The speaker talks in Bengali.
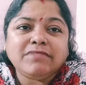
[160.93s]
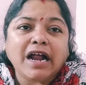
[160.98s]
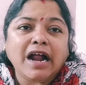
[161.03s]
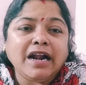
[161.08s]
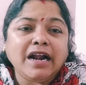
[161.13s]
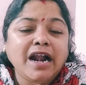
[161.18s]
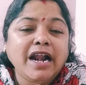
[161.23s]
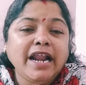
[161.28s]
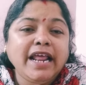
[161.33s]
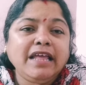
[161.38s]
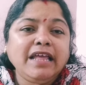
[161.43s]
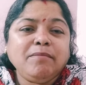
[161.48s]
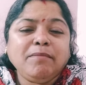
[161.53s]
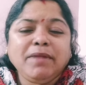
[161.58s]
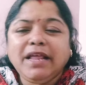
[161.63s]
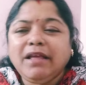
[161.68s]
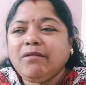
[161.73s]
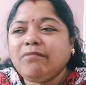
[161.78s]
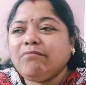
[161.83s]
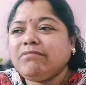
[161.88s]
আনা নেই
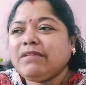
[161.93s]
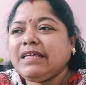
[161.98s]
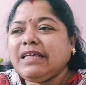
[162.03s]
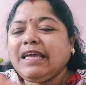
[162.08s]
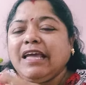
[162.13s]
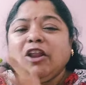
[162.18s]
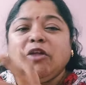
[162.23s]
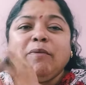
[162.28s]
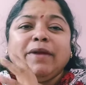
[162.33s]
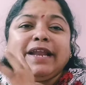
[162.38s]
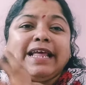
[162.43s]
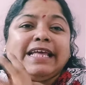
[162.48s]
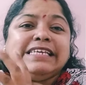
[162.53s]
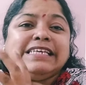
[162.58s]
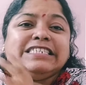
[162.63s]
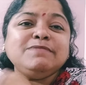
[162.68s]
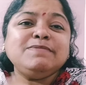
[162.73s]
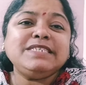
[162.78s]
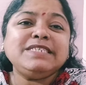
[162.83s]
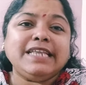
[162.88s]
মানে কিরকম একটা
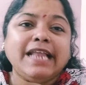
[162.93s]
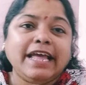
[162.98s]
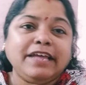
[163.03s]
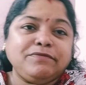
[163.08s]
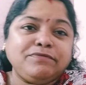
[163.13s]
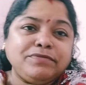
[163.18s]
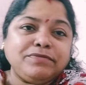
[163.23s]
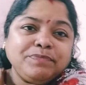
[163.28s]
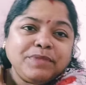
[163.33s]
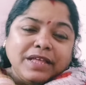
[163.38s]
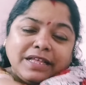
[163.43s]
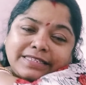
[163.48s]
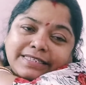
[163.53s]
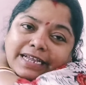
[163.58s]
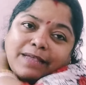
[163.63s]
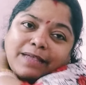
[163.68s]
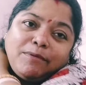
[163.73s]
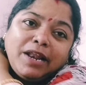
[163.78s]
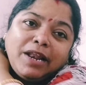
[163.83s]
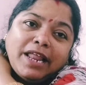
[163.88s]
হিজিবিজি লাইফ
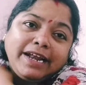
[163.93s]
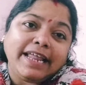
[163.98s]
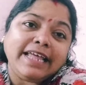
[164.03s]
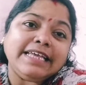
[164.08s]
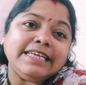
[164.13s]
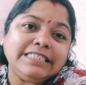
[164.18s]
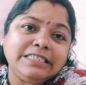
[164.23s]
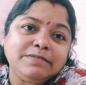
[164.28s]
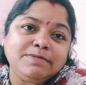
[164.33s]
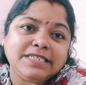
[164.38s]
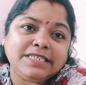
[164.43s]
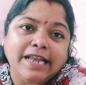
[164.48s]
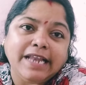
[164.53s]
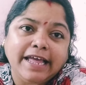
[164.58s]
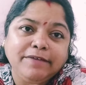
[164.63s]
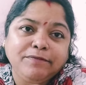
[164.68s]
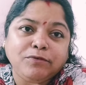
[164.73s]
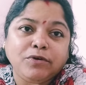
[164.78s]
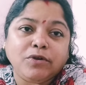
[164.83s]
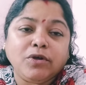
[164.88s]
যাকে বলে একটা হিজিবিজি
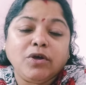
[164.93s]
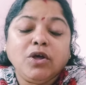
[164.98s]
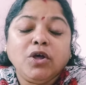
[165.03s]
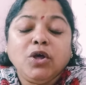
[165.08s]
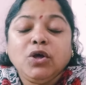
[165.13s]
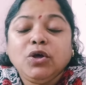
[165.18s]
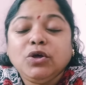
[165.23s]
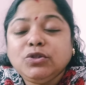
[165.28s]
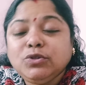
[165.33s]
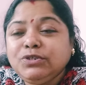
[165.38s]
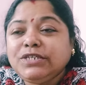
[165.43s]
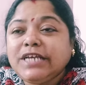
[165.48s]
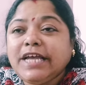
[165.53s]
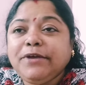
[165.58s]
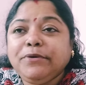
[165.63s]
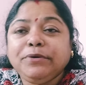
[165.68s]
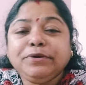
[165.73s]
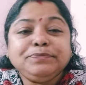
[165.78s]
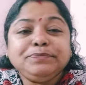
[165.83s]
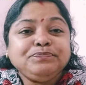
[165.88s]
লাইফ ওর তো যাই
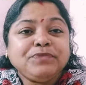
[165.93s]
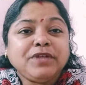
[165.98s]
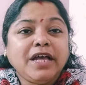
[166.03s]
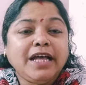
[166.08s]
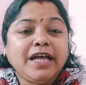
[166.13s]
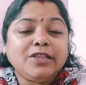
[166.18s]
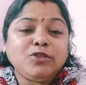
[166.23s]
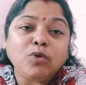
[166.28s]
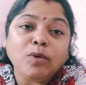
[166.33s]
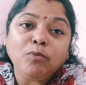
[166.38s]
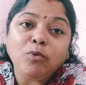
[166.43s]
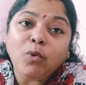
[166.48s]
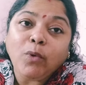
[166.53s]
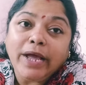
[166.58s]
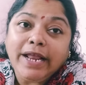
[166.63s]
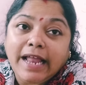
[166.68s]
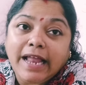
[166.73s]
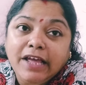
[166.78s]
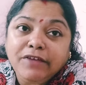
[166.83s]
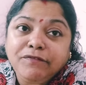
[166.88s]
হোক তবু
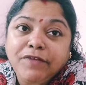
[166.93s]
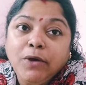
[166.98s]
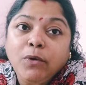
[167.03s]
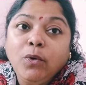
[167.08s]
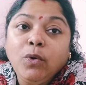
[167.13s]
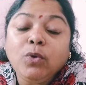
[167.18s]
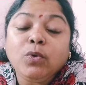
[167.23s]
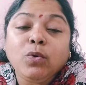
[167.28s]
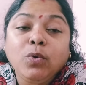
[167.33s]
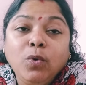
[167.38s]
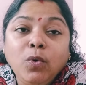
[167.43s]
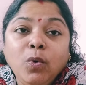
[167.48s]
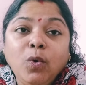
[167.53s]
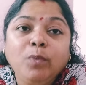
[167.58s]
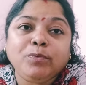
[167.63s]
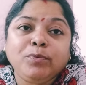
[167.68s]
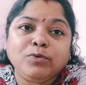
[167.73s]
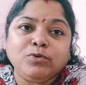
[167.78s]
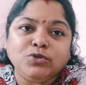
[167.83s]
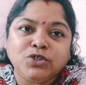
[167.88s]
ওই লাইফে ও খুব
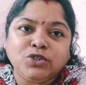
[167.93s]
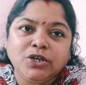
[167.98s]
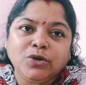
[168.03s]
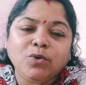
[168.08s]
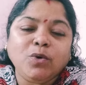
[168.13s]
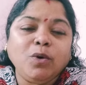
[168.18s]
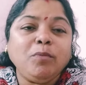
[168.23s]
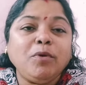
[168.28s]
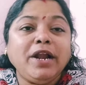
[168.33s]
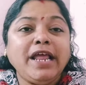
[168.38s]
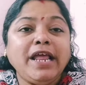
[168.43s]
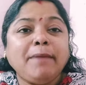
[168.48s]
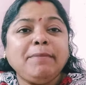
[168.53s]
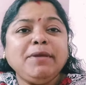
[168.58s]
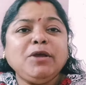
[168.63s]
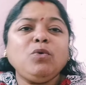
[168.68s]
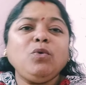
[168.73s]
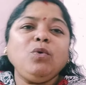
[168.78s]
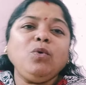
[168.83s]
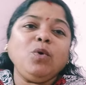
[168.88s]
খুশি ও বলে
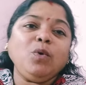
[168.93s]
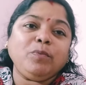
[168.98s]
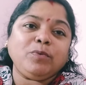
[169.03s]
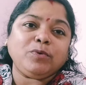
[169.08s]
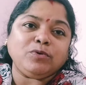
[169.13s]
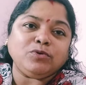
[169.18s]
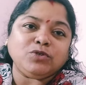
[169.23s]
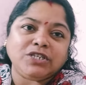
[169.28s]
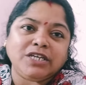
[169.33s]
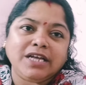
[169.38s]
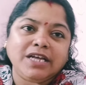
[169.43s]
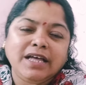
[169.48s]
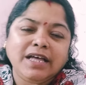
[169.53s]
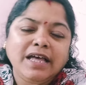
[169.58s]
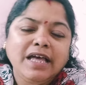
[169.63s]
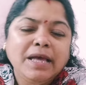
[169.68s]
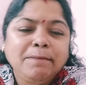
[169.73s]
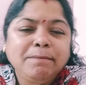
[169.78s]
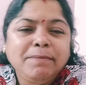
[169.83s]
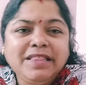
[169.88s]
আমি খুব খুশি
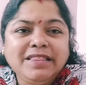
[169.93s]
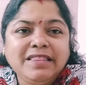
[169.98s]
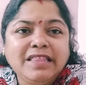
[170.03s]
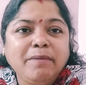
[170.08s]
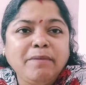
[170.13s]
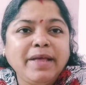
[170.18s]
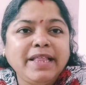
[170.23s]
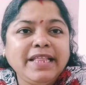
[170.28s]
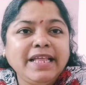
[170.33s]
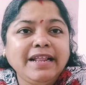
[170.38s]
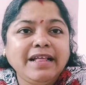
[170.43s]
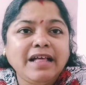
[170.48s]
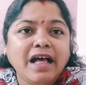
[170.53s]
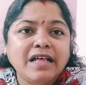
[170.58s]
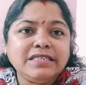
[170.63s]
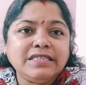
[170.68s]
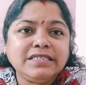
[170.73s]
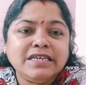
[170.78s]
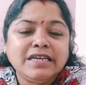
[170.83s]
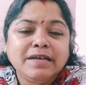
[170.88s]
মিথ্যেবাদীর
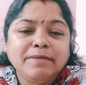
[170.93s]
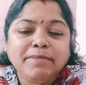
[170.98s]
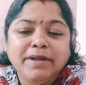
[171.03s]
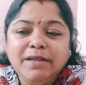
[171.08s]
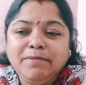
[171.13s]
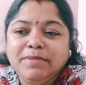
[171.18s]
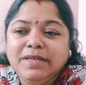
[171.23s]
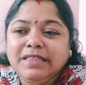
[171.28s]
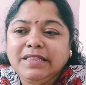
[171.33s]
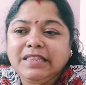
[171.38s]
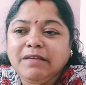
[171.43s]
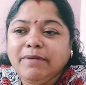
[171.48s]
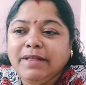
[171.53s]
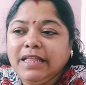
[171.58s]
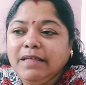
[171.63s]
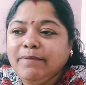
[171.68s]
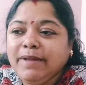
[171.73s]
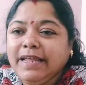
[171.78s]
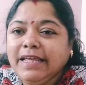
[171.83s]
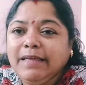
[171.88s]
গাছ মানে মিথ্যেবাদী
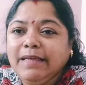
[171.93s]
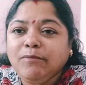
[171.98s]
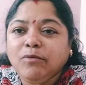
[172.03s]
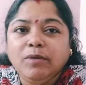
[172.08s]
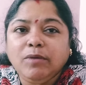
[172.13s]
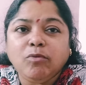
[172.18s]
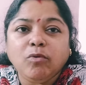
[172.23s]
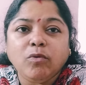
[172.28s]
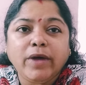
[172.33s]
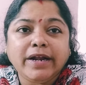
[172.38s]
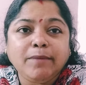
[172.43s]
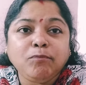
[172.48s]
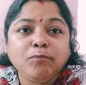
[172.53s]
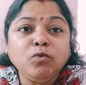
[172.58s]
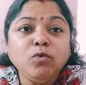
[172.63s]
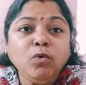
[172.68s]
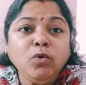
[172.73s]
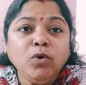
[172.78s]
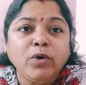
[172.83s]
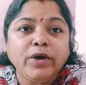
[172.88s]
মানে কি বলবো একটা
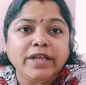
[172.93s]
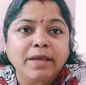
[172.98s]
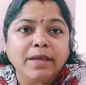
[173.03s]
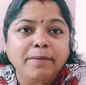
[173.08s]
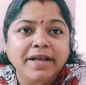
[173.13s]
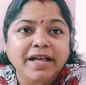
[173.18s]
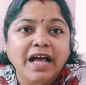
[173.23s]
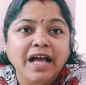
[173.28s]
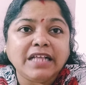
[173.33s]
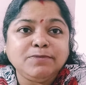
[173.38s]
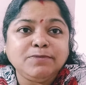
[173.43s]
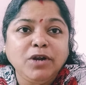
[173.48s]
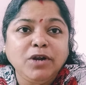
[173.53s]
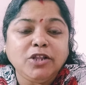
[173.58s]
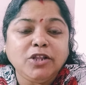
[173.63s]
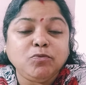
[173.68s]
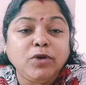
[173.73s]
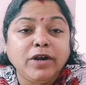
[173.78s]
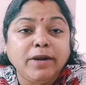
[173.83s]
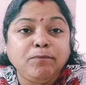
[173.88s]
পুকুর হয়ে যাবে গাছ বললে
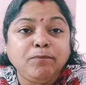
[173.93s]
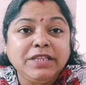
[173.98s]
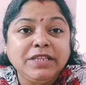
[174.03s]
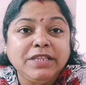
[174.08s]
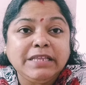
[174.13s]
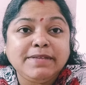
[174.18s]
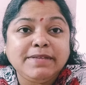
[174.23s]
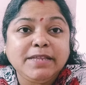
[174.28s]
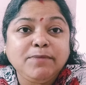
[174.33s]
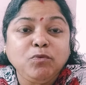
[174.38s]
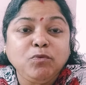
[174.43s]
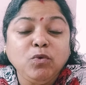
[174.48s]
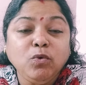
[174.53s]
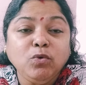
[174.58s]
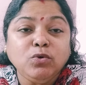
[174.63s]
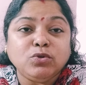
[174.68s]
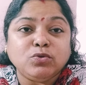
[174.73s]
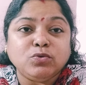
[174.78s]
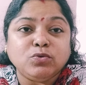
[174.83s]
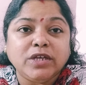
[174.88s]
তো বলটা মিথ্যেবাদীর
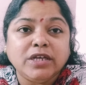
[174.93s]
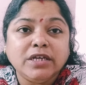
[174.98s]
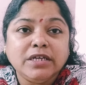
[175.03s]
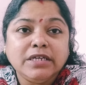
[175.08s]
পুকুর তুই